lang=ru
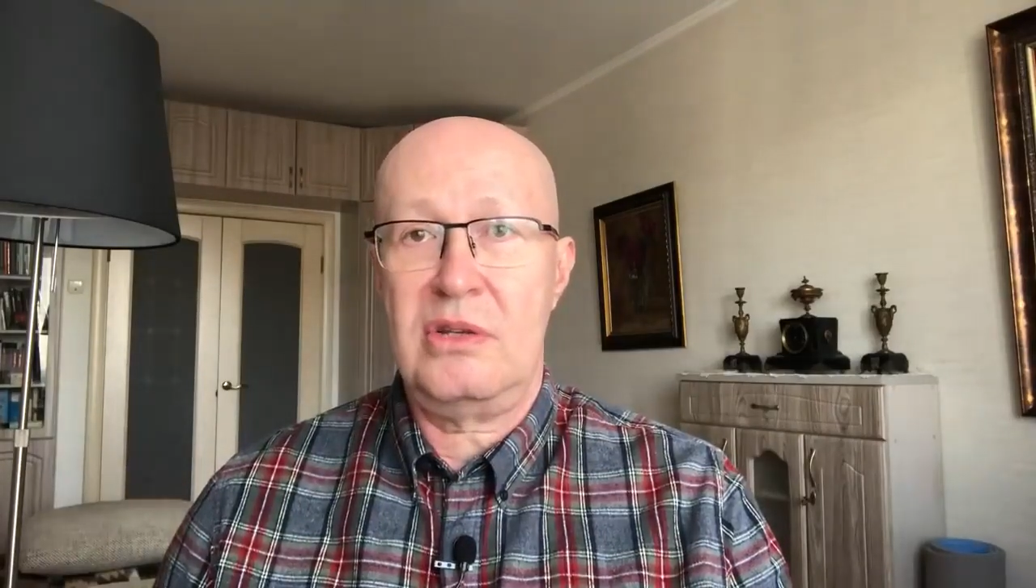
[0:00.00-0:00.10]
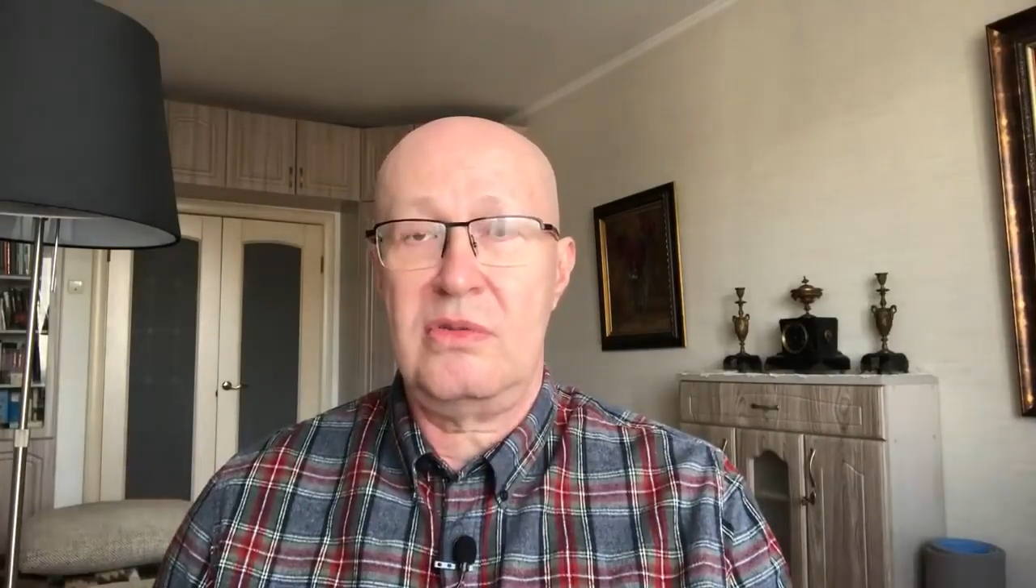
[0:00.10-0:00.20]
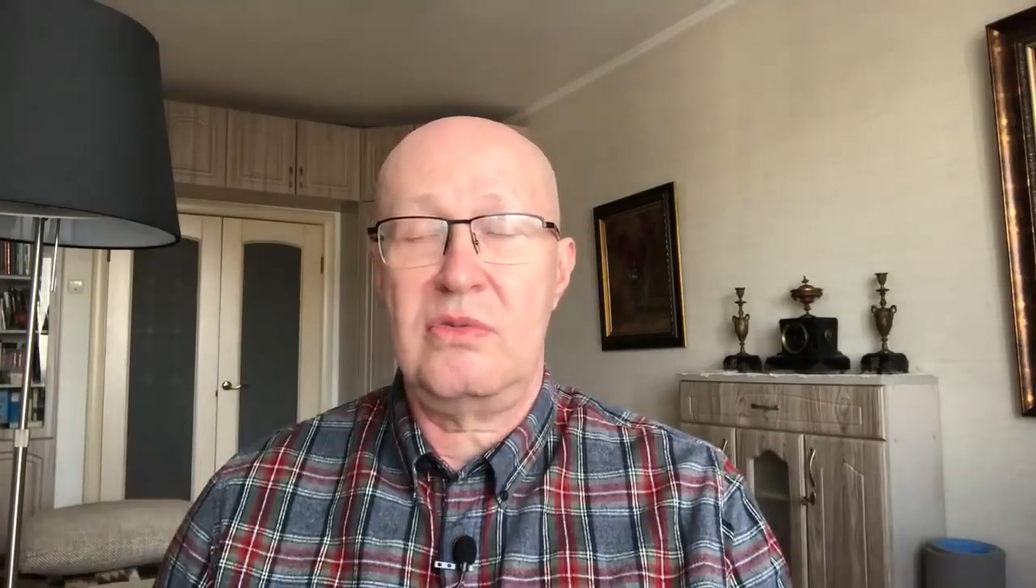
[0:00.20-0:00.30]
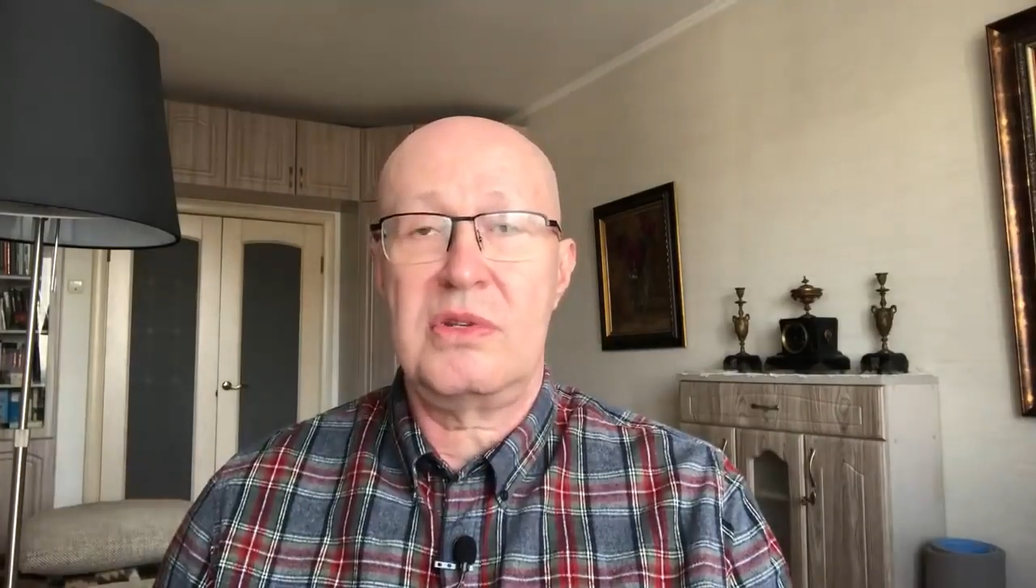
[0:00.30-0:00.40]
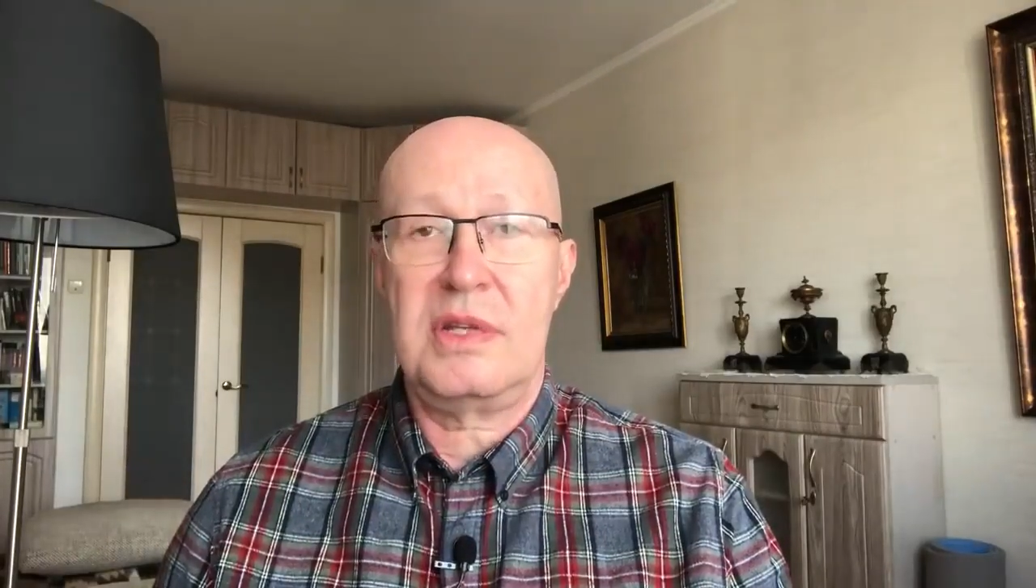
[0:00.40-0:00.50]

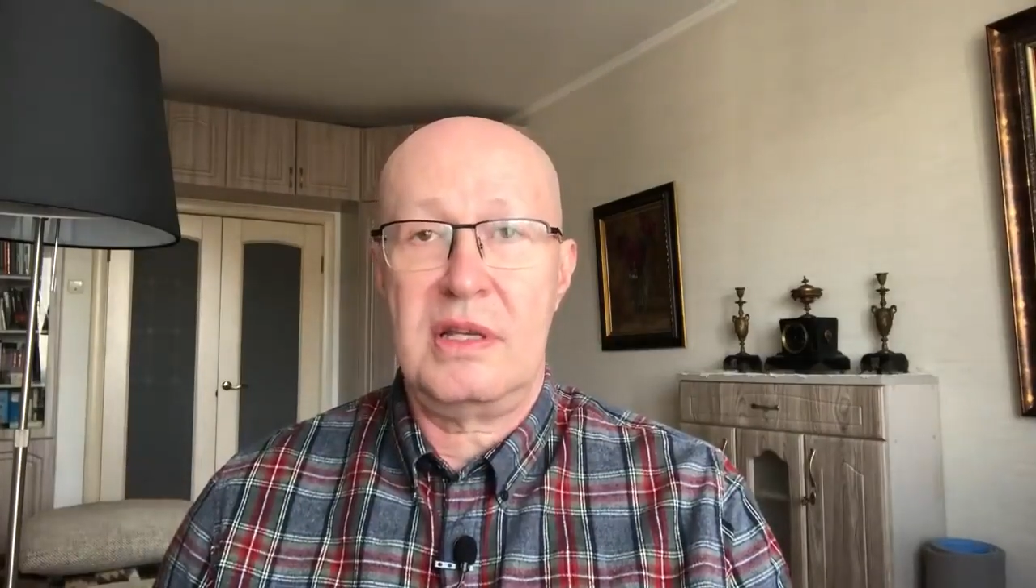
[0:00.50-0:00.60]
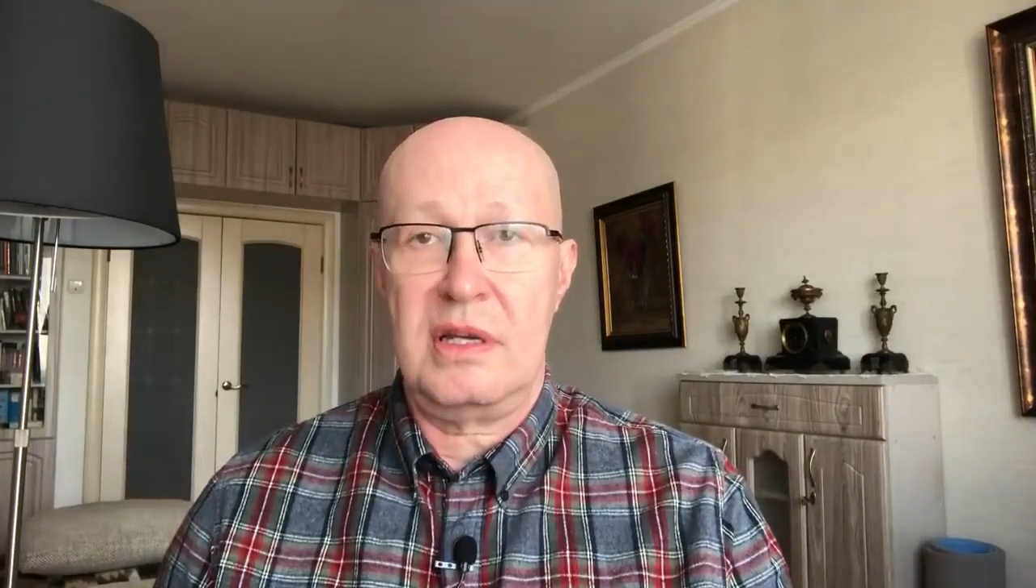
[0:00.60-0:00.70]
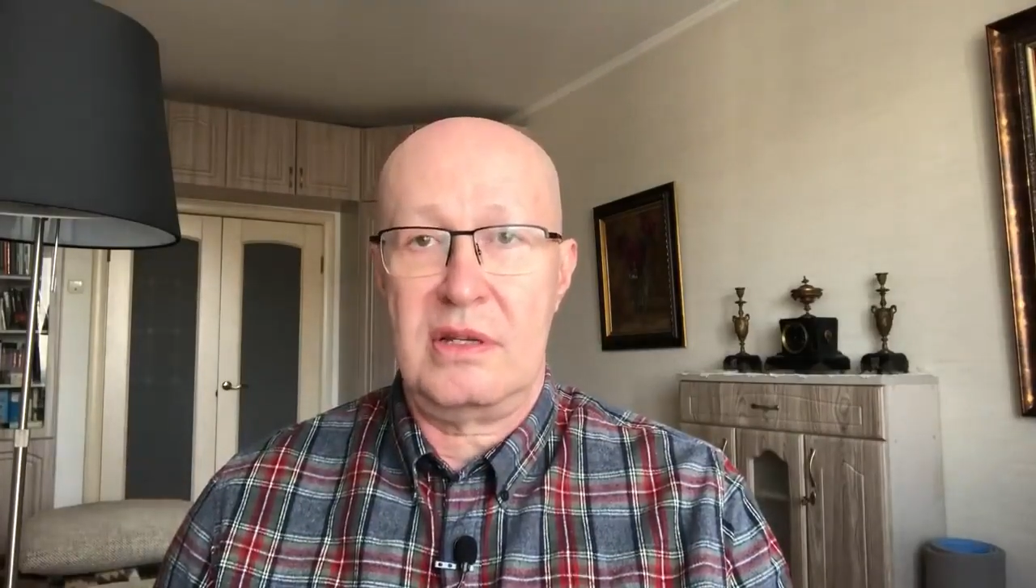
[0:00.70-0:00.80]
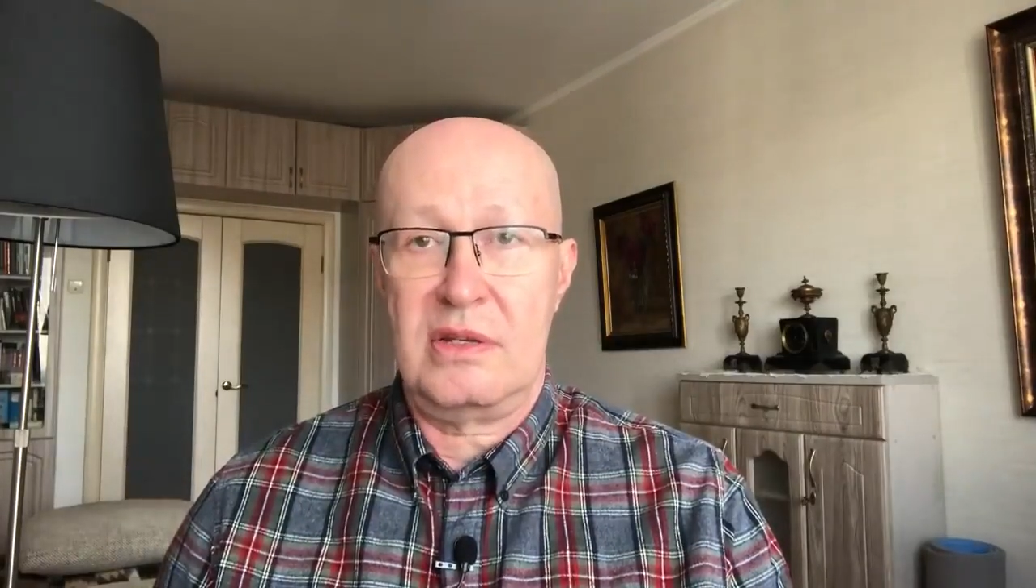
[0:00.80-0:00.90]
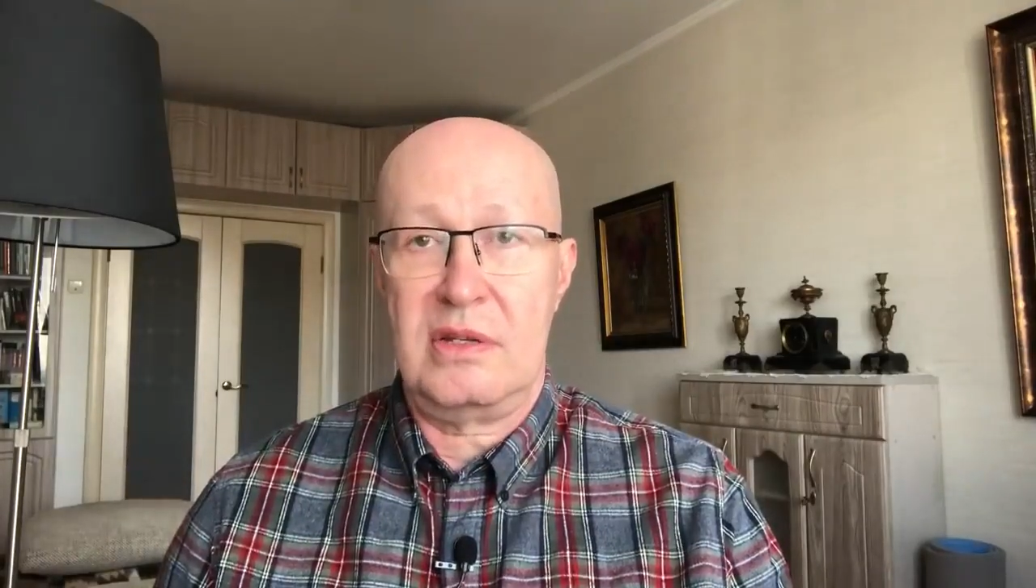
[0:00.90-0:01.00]
его
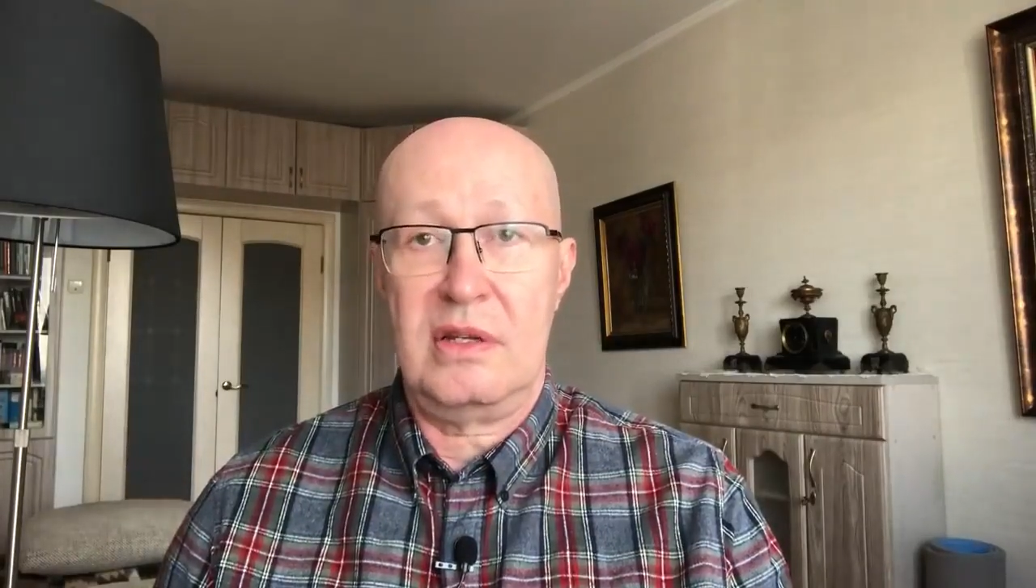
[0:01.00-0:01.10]
занятия.